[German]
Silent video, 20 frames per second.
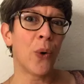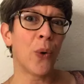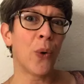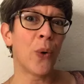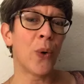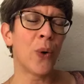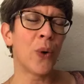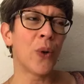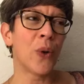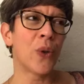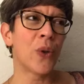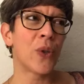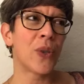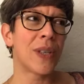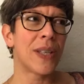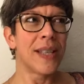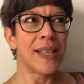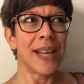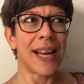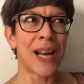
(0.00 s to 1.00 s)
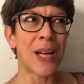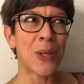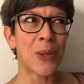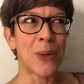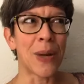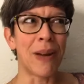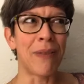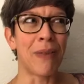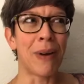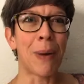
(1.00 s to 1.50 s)
Und da kannst
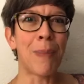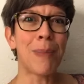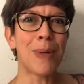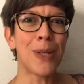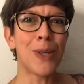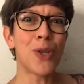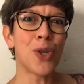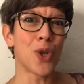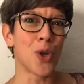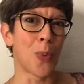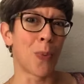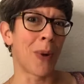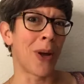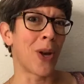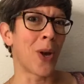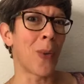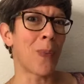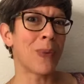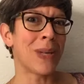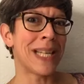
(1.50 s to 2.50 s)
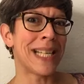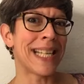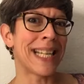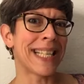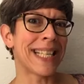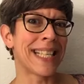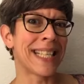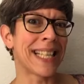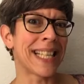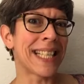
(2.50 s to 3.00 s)
du einfach ein bisschen schnuppern, ob dich
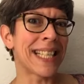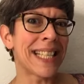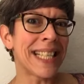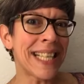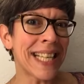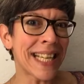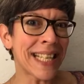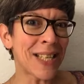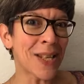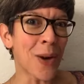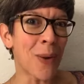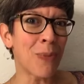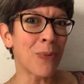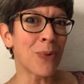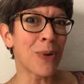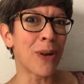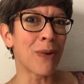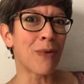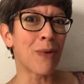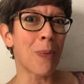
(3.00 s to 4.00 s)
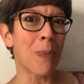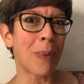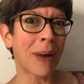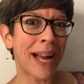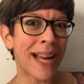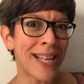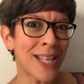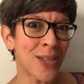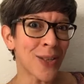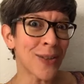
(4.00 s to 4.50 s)
das interessiert, ob du dafür
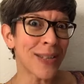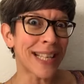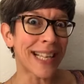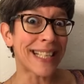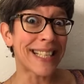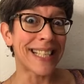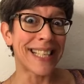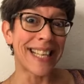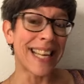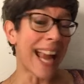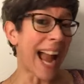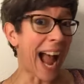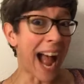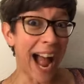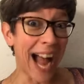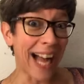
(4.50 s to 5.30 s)
brennst und sagst, ja,